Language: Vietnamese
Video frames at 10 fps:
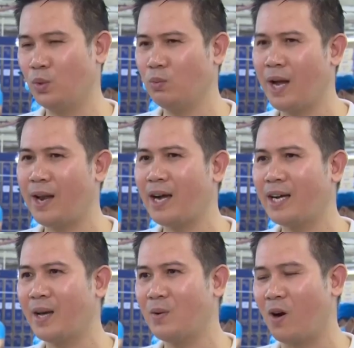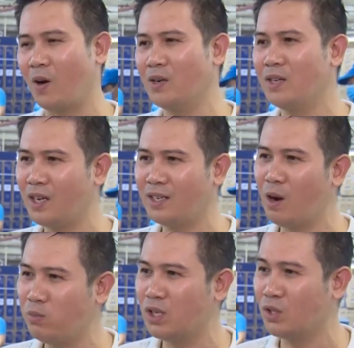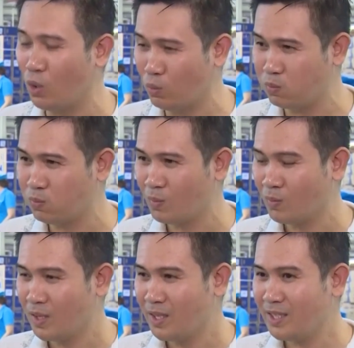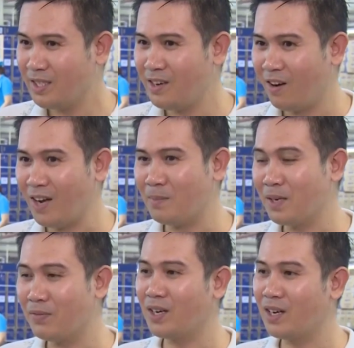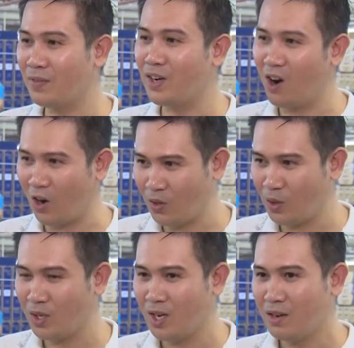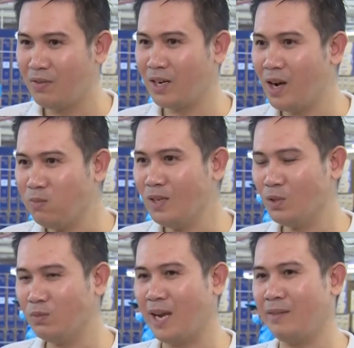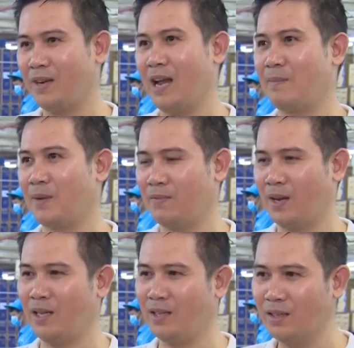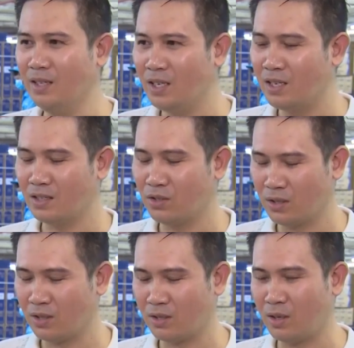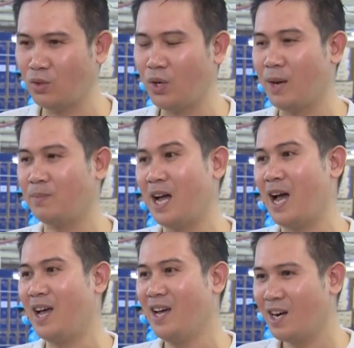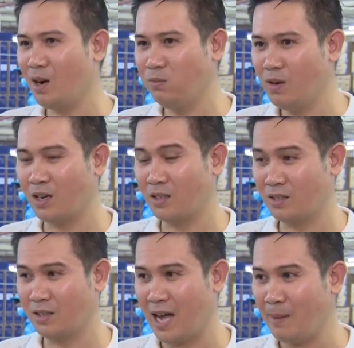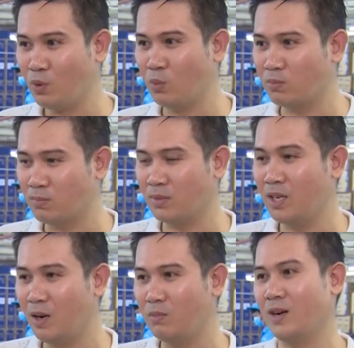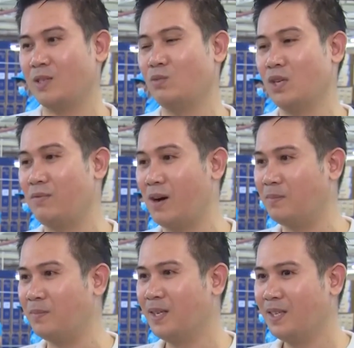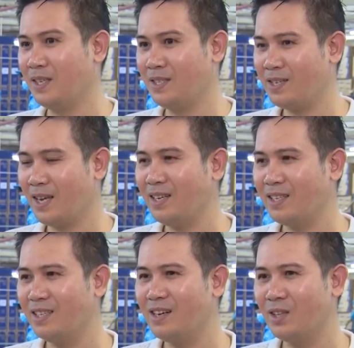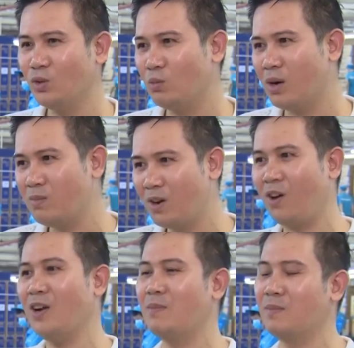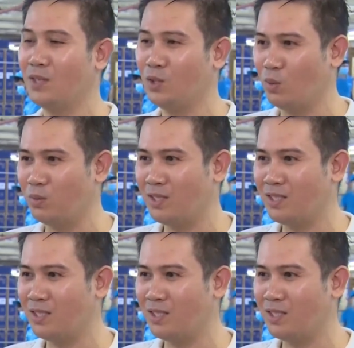Chúng ta đang kêu gọi người dân không sử dụng. Nhưng đó là mới phần phần ngọn thôi. Phần gốc ấy chúng ta là phải làm là phải từ trong doanh nghiệp ra không được áp dụng ly lông vào trong sản phẩm thì chắc chắn là khi người tiêu dùng không có để mà sử dụng thì